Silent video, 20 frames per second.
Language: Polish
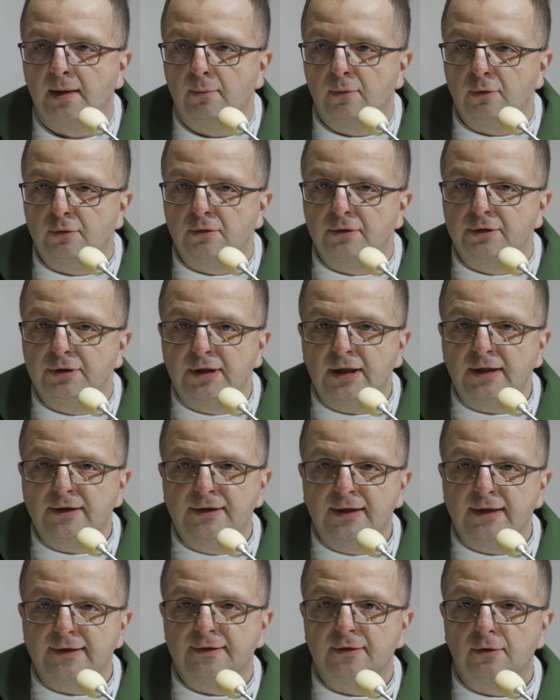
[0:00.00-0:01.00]
Bo to nie
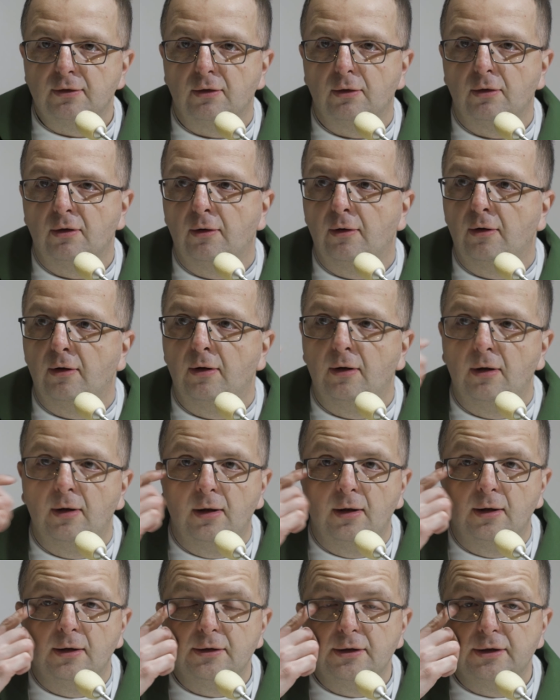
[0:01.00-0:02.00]
dziecko
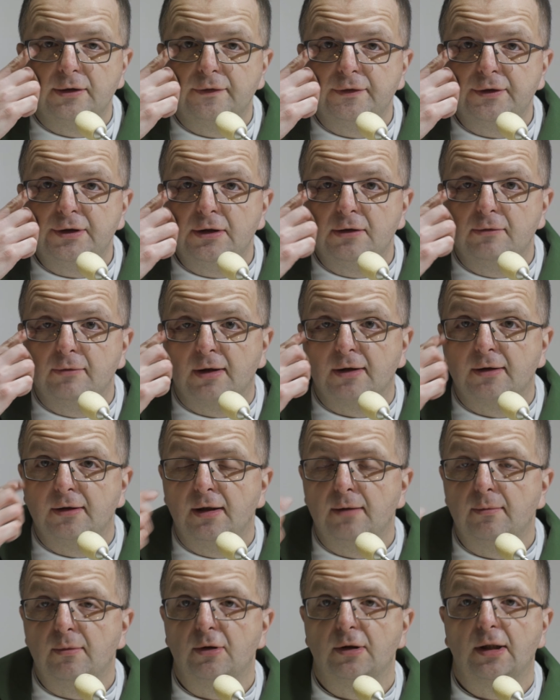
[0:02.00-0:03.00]
jest w sidłach
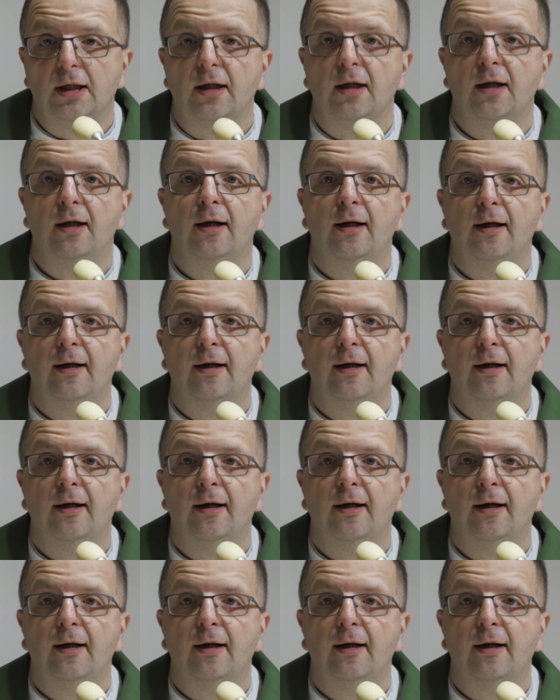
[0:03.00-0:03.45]
demona